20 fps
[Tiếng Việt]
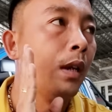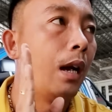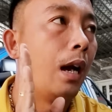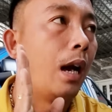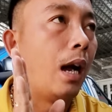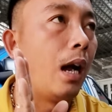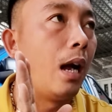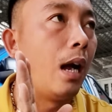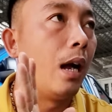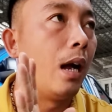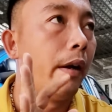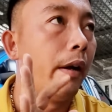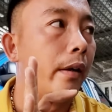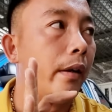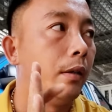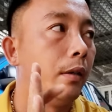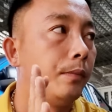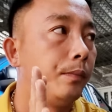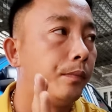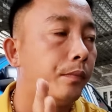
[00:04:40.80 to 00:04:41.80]
à,
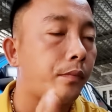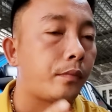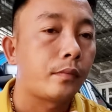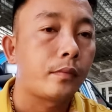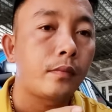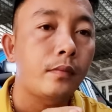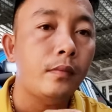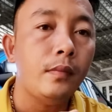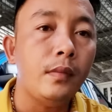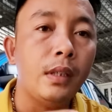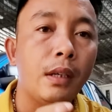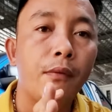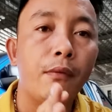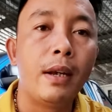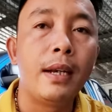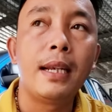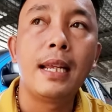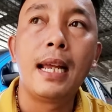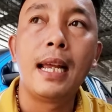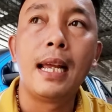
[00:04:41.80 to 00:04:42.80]

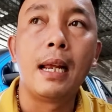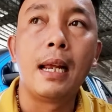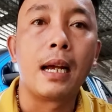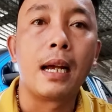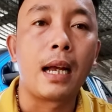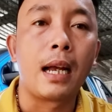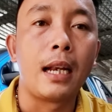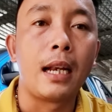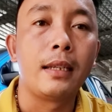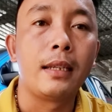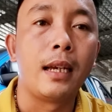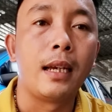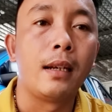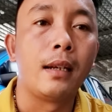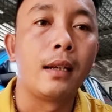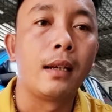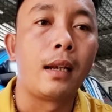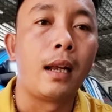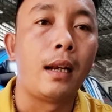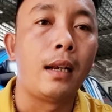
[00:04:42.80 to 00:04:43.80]
vấn đề cắn
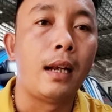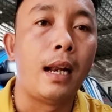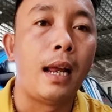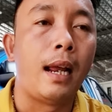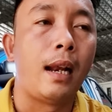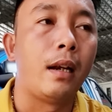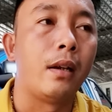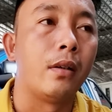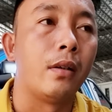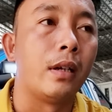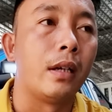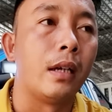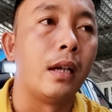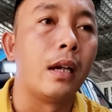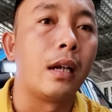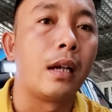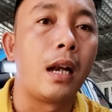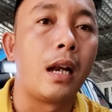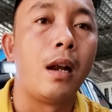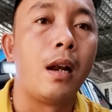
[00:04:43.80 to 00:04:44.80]
chân cắn nam rồi à,
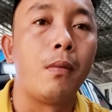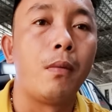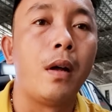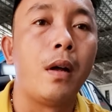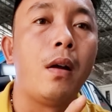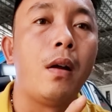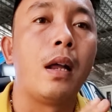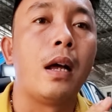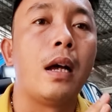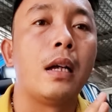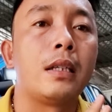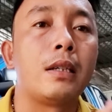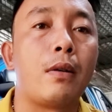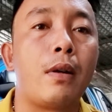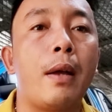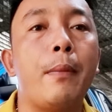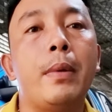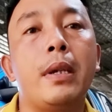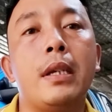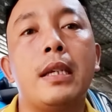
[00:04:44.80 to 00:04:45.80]
cắn lông đó là sau
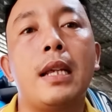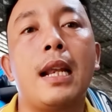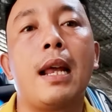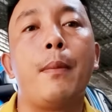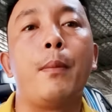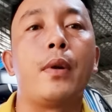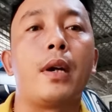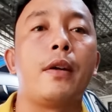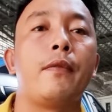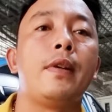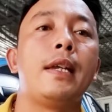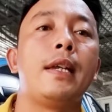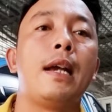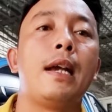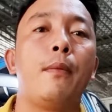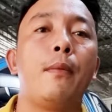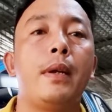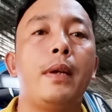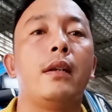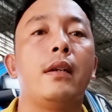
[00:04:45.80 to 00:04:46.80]
này mình sẽ làm một cái
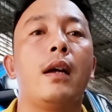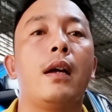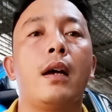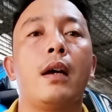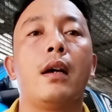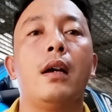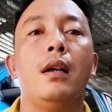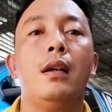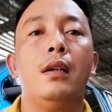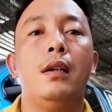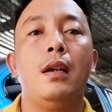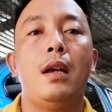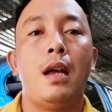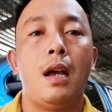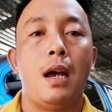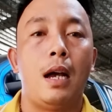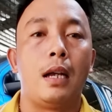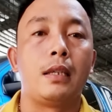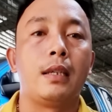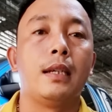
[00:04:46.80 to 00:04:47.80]
video mình à,
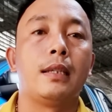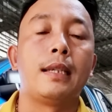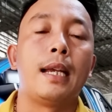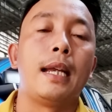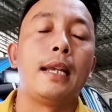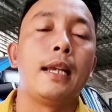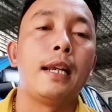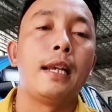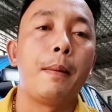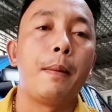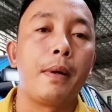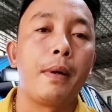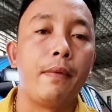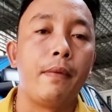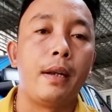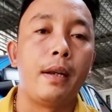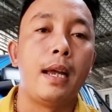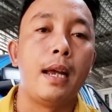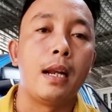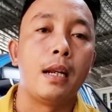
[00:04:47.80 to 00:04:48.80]
à, chia sẻ với anh em cái
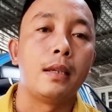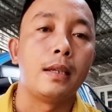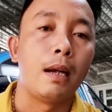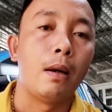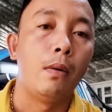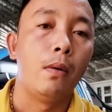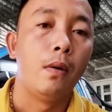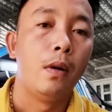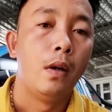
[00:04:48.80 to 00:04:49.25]
vấn đề này sau